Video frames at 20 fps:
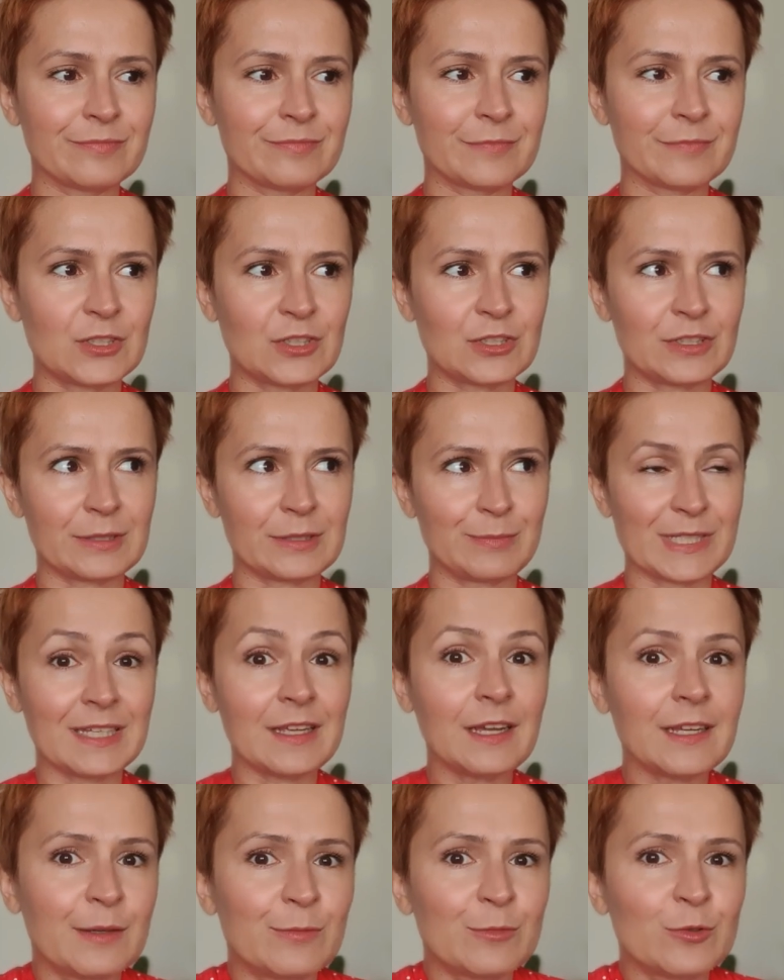znaczy takim
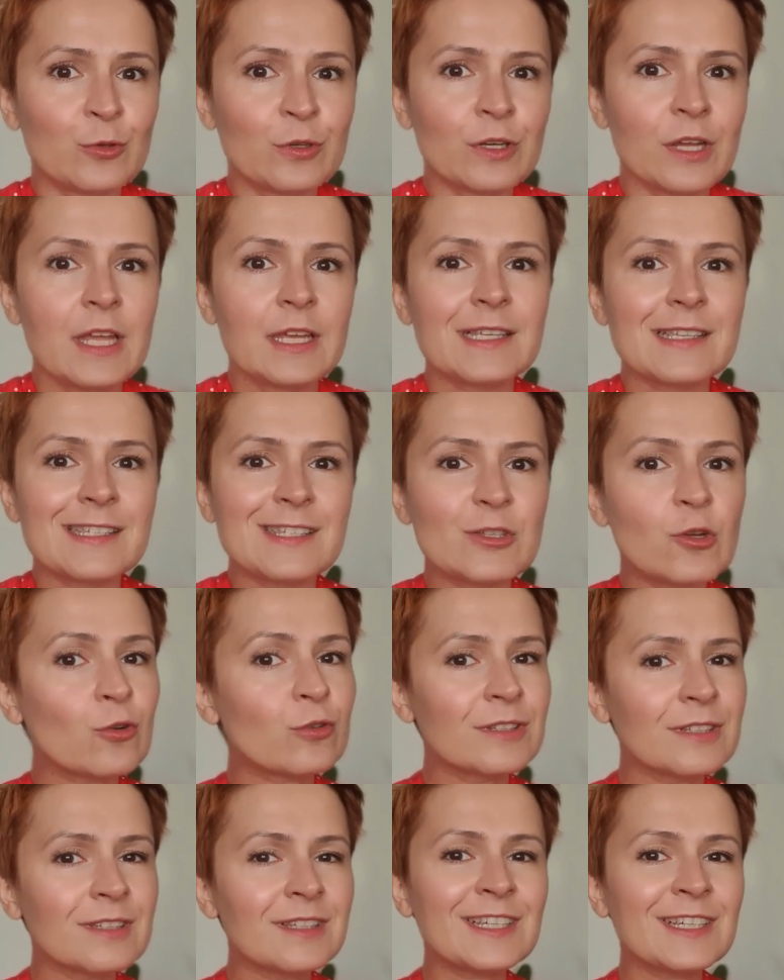zadaniem nóg jest
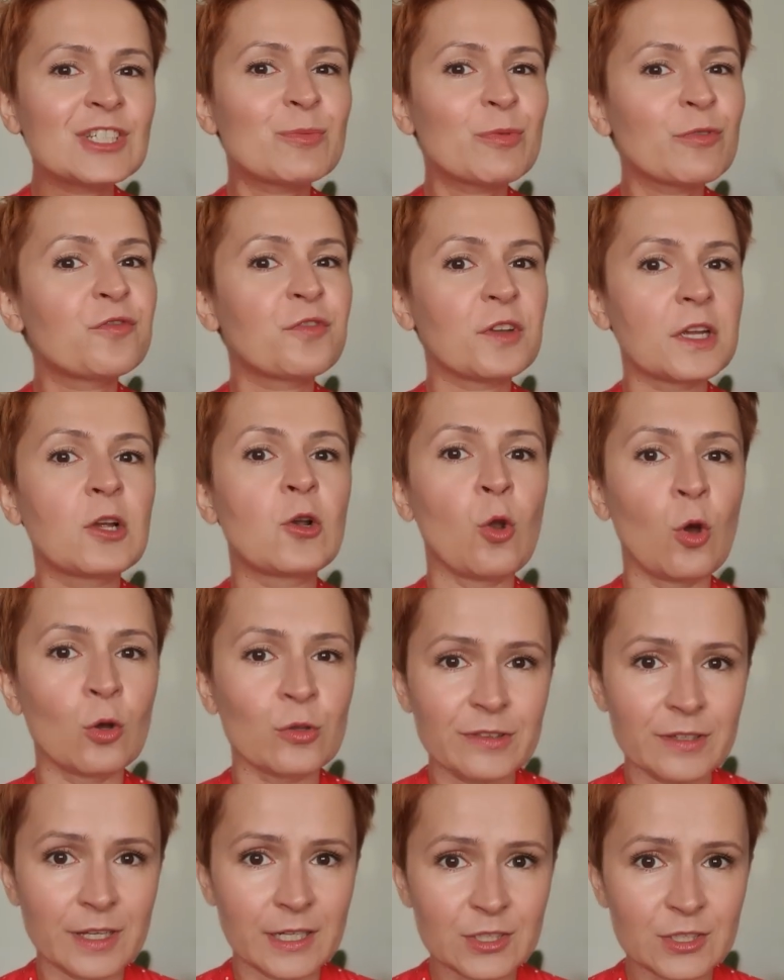to nie żeby
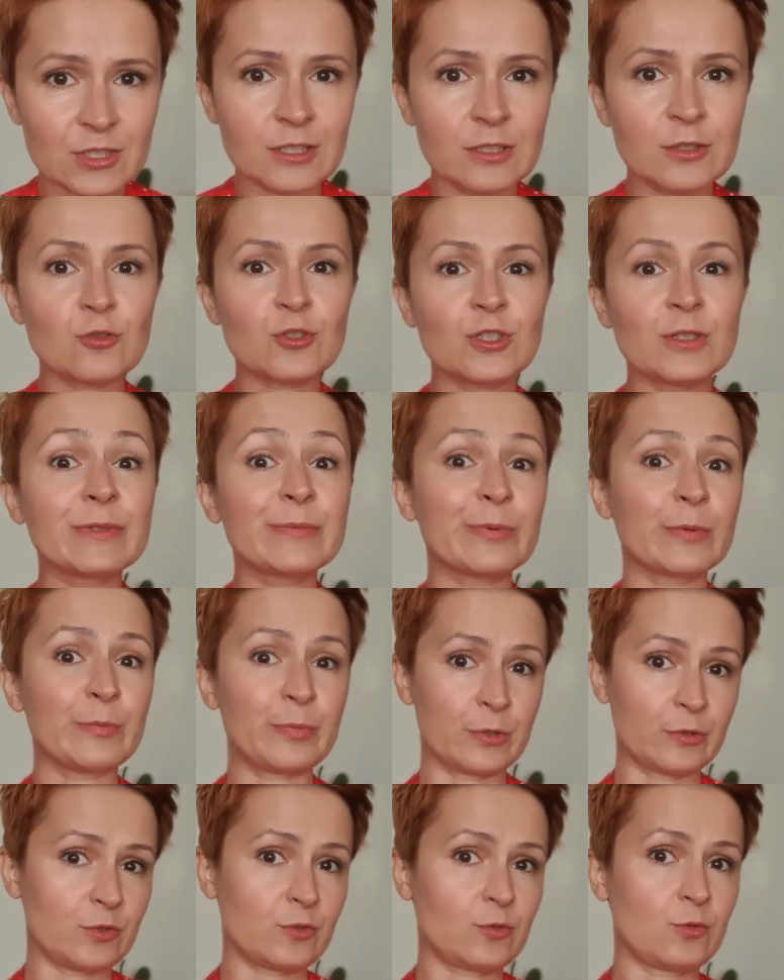wyglądać, tylko żeby po
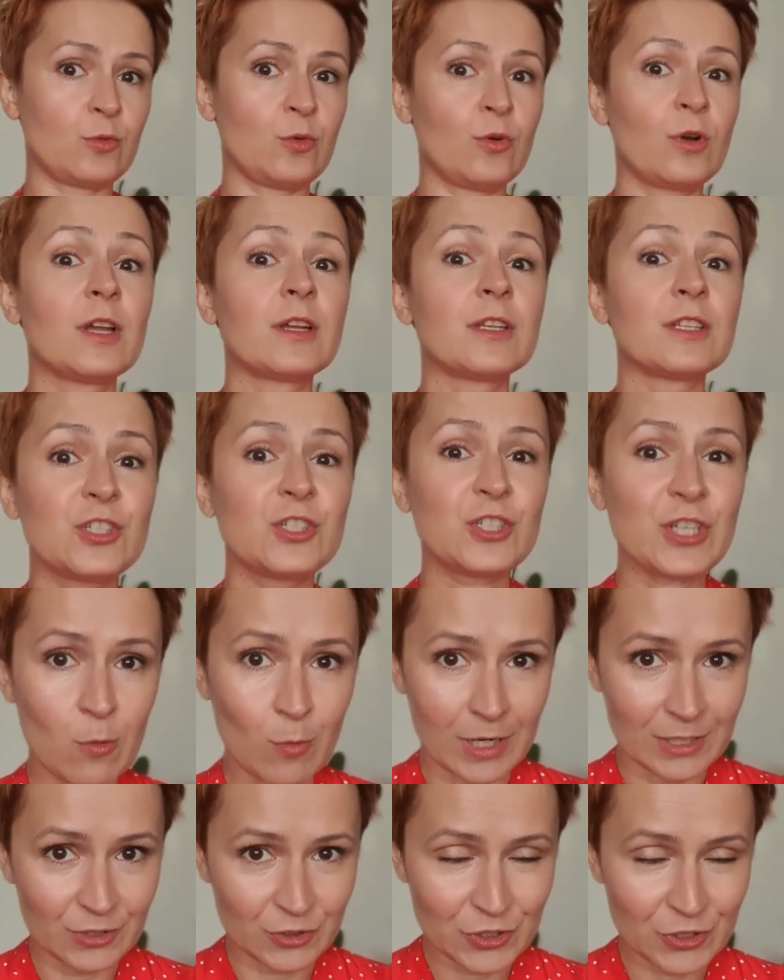prostu
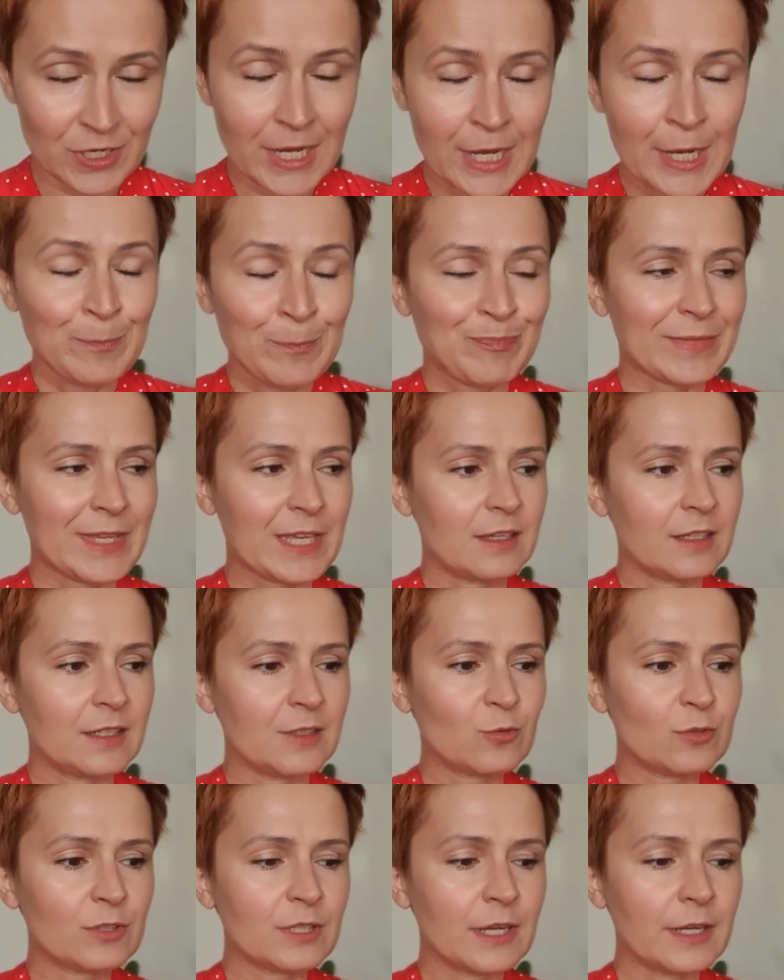działać. E,
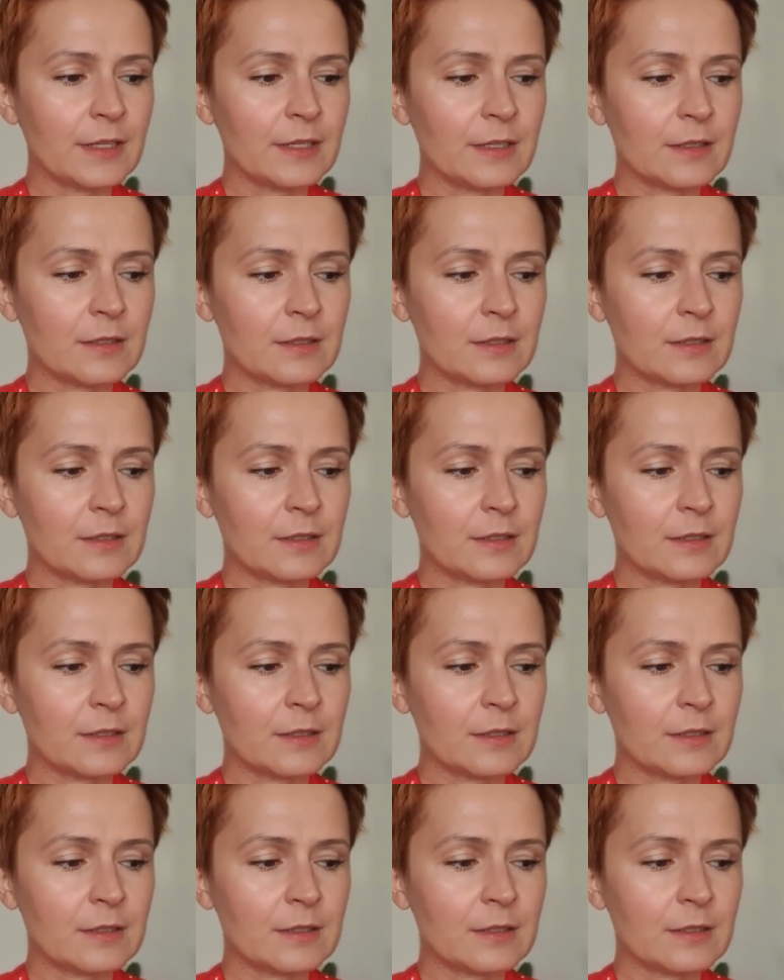I tutaj...